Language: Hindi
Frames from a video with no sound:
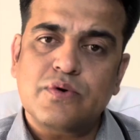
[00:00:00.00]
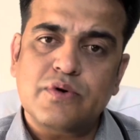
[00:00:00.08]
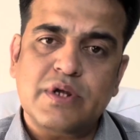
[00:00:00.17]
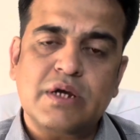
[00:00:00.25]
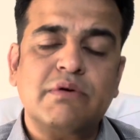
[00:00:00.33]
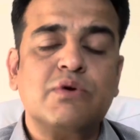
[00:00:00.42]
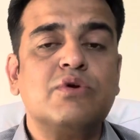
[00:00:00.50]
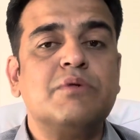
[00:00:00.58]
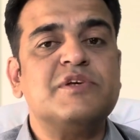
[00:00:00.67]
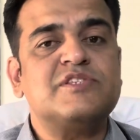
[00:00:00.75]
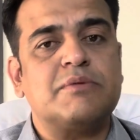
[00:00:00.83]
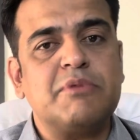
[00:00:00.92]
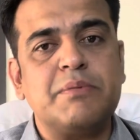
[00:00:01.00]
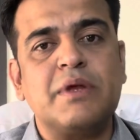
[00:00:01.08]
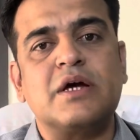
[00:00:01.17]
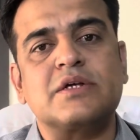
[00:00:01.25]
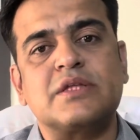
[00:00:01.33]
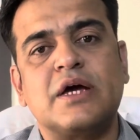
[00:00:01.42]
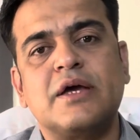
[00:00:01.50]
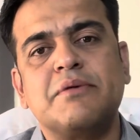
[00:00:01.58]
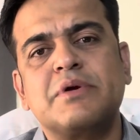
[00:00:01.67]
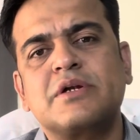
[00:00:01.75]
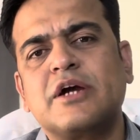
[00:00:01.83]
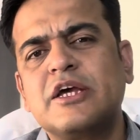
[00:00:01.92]
रिकवर होने में समय भी लगता है
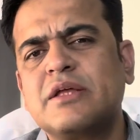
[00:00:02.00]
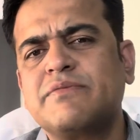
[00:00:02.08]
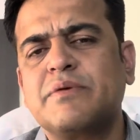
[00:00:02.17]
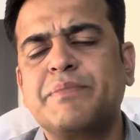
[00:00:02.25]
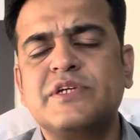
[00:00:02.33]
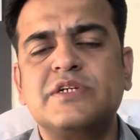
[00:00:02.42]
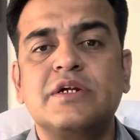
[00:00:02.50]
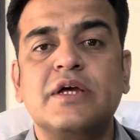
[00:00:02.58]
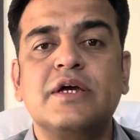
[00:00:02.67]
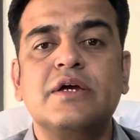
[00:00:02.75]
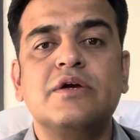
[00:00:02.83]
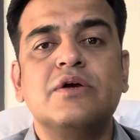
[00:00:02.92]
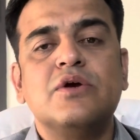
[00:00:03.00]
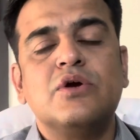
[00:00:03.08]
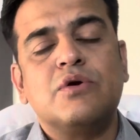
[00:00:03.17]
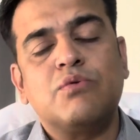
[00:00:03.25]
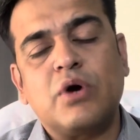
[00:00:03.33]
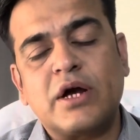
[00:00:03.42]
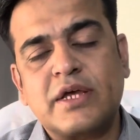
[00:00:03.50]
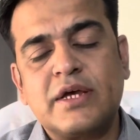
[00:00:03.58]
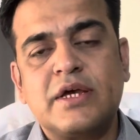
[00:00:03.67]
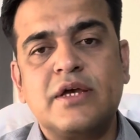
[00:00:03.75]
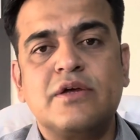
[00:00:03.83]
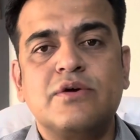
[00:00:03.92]
कई दफ़ा पेशेंट है वो आके
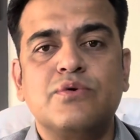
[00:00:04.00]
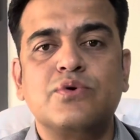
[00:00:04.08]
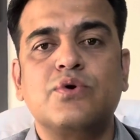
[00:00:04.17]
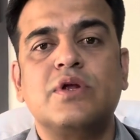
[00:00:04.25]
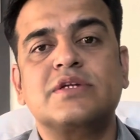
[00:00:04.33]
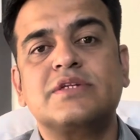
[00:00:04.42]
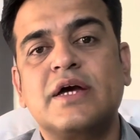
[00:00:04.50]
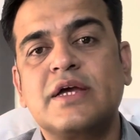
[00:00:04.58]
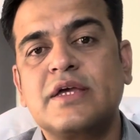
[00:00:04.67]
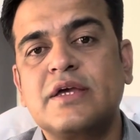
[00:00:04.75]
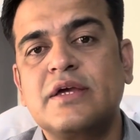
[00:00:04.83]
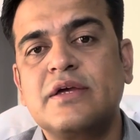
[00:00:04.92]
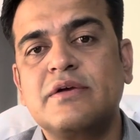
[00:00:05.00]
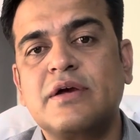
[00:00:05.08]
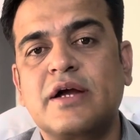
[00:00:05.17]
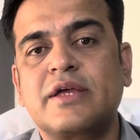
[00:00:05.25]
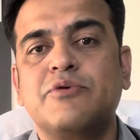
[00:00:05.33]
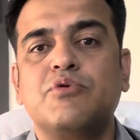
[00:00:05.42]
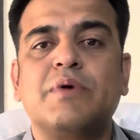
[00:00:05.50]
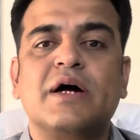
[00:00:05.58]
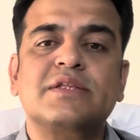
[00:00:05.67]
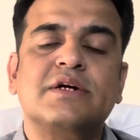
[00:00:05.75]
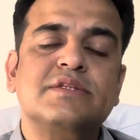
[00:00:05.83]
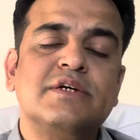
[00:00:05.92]
उनको लगता है कि आके वो
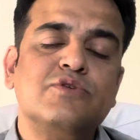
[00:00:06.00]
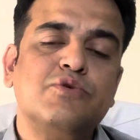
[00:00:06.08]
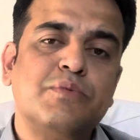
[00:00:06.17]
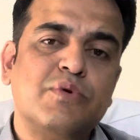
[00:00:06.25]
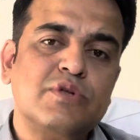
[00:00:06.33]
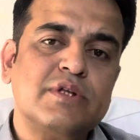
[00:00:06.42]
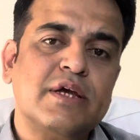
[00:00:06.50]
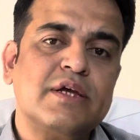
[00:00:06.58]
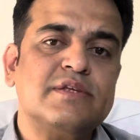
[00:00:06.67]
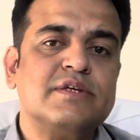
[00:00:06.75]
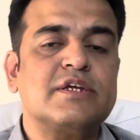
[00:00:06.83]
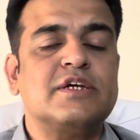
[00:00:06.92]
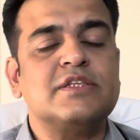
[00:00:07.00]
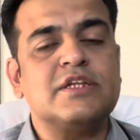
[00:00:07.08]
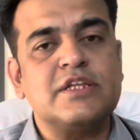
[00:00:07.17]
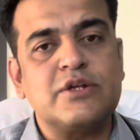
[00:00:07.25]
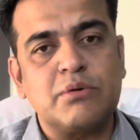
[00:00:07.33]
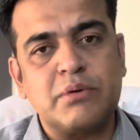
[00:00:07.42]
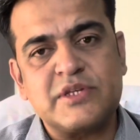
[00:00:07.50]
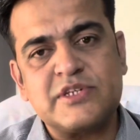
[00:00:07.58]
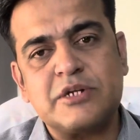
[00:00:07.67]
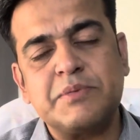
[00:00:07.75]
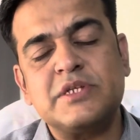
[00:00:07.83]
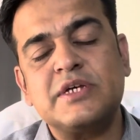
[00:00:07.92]
बात करते हैं तो बोलते हैं कि सर कितने दिनों में
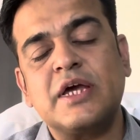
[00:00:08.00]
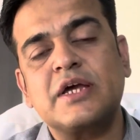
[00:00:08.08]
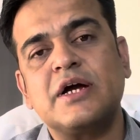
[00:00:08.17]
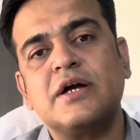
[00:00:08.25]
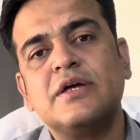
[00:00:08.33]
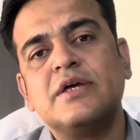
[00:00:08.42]
रिजल्ट मिल जाएगा